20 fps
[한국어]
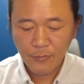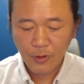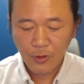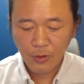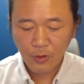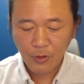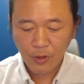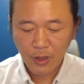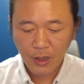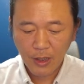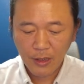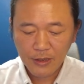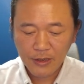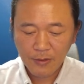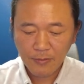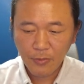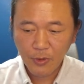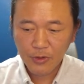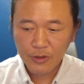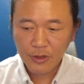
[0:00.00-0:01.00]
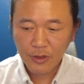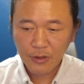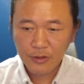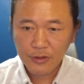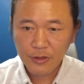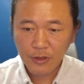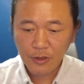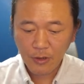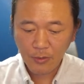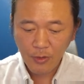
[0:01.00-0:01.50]
이렇게 지금 보시는
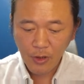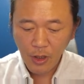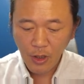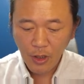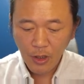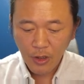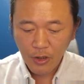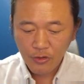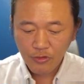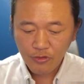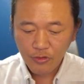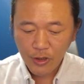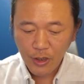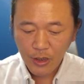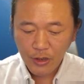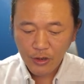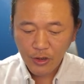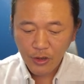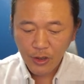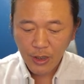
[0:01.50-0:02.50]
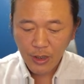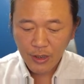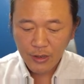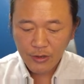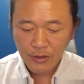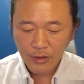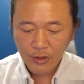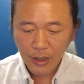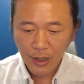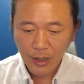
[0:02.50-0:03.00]
것처럼
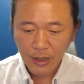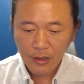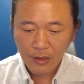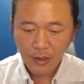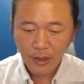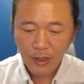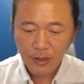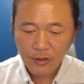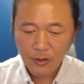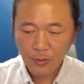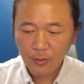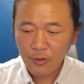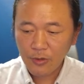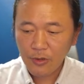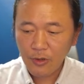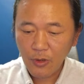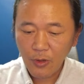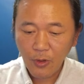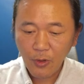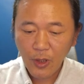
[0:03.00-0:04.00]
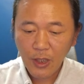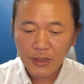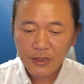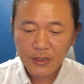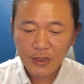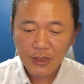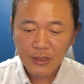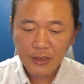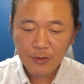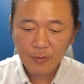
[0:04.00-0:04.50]
휴대전화에서 데이터에 접근을
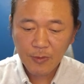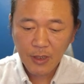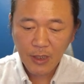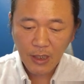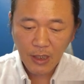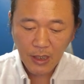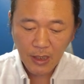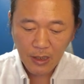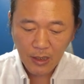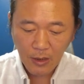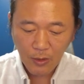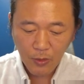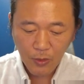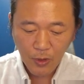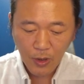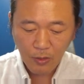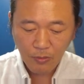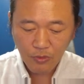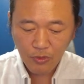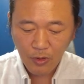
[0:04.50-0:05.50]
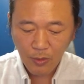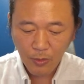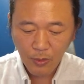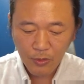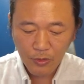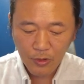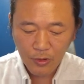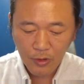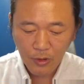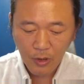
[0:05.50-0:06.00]
허용하시겠습니까? 라고 이렇게
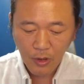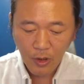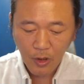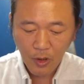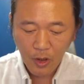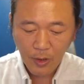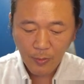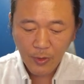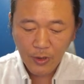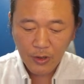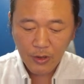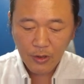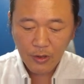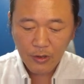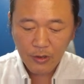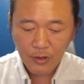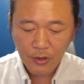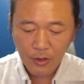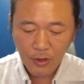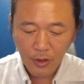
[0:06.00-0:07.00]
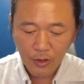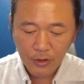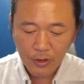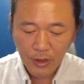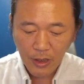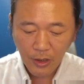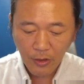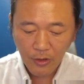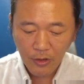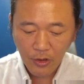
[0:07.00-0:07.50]
물어보는 화면이 뜨거든요.
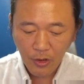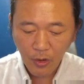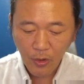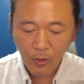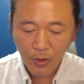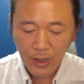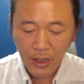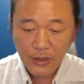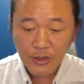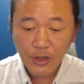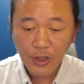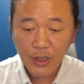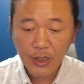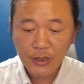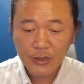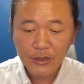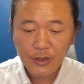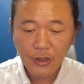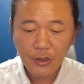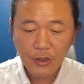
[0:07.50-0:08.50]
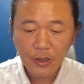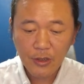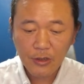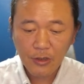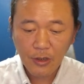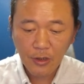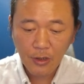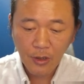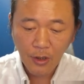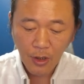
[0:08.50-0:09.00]
여기서 당연히 허용을 하셔야겠죠.
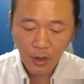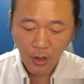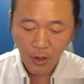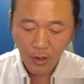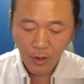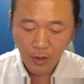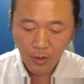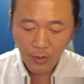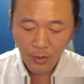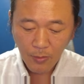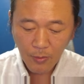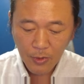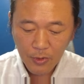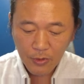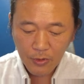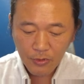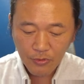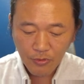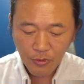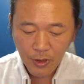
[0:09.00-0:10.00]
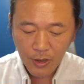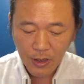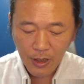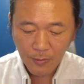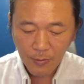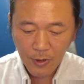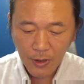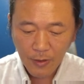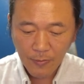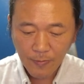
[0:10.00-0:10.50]
그래서 허용 버튼을 누르게
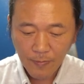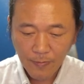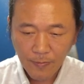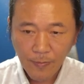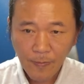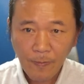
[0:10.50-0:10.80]
되면